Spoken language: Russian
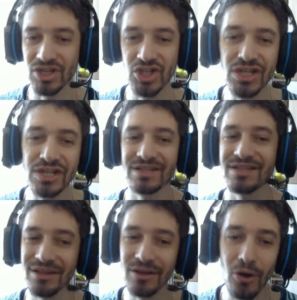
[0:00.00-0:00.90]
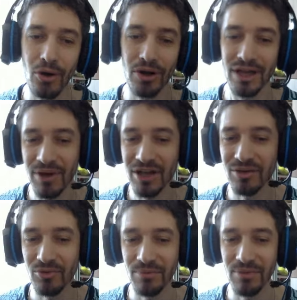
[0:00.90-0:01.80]
читерский игрок, и
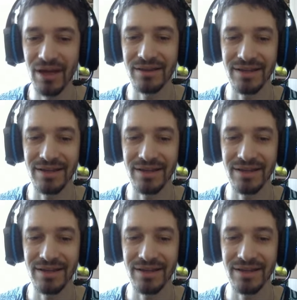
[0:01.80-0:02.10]
поэтому, ребят,